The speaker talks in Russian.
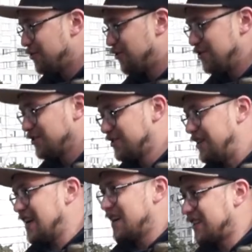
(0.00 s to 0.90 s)
но
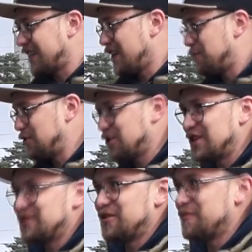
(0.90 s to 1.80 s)
для таких
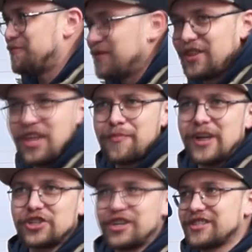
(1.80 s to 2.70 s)
путешествий на
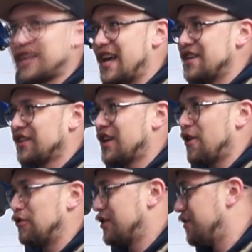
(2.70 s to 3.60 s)
небольшие расстояния, на
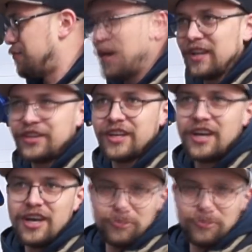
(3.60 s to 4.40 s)
короткие, вполне.